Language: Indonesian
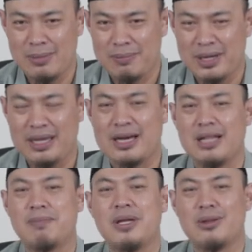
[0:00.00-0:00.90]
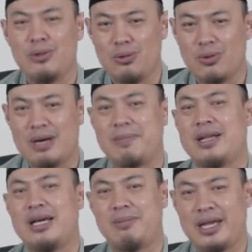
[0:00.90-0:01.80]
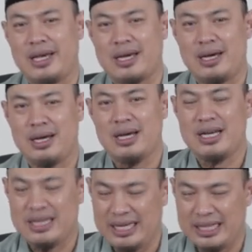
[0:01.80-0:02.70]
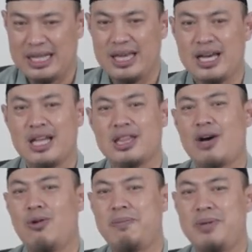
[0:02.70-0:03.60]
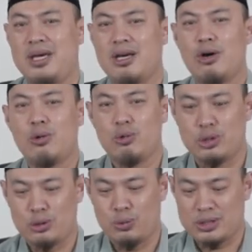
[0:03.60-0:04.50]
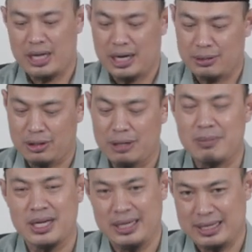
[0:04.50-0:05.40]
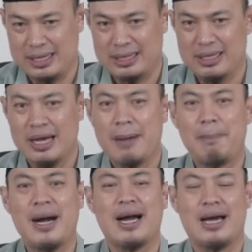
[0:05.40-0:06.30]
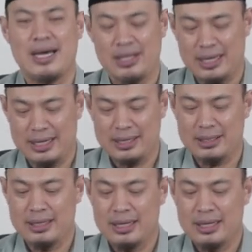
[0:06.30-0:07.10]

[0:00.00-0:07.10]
memberikan petunjuk kepada mereka hidayah taufik khusus Allah berikan makanya